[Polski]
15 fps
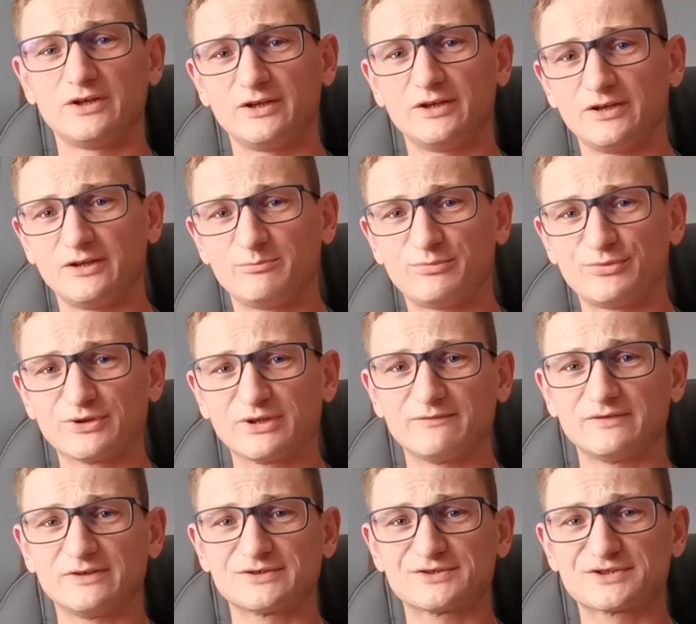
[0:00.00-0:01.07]
e,
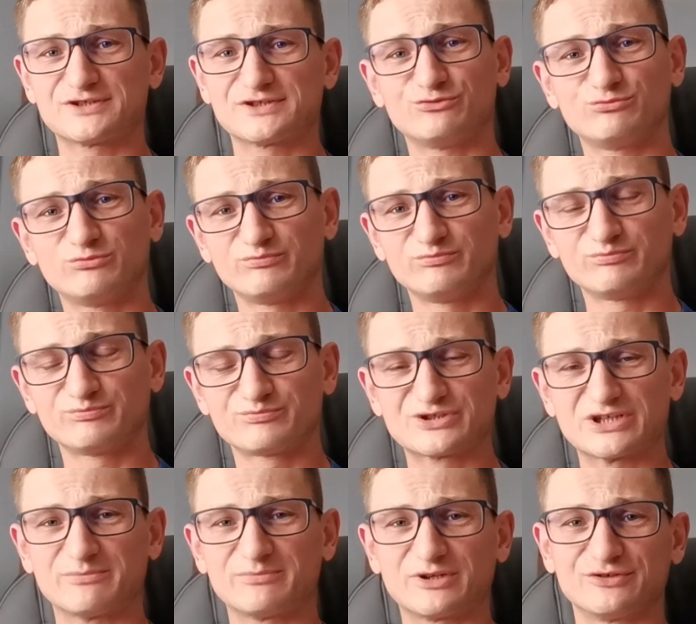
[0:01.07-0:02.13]
ponieważ chciałbym
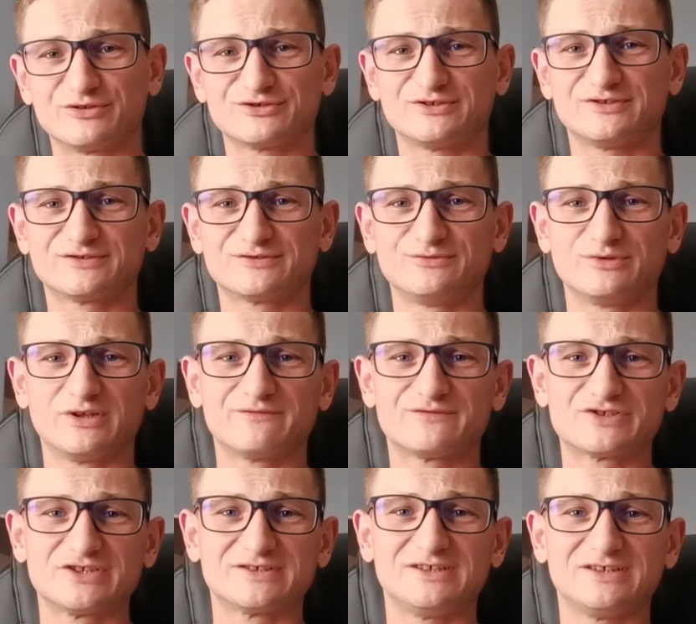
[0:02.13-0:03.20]
przeprosić z góry
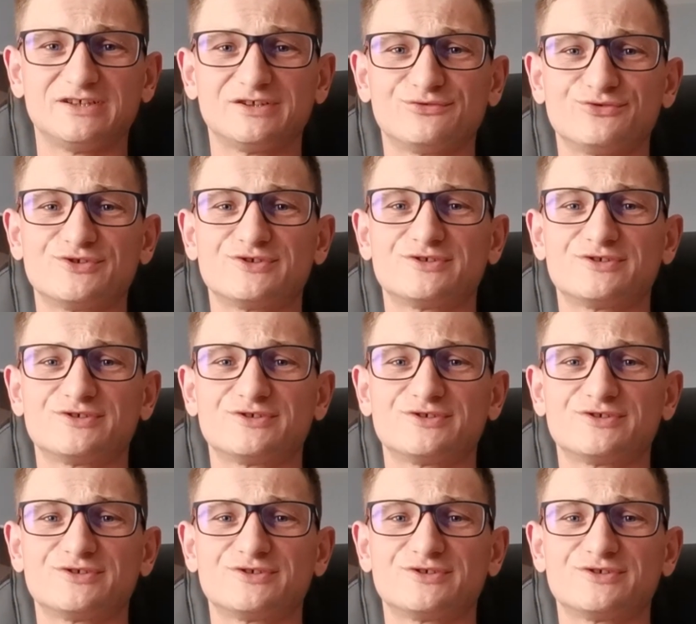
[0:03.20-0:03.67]
wszystkich,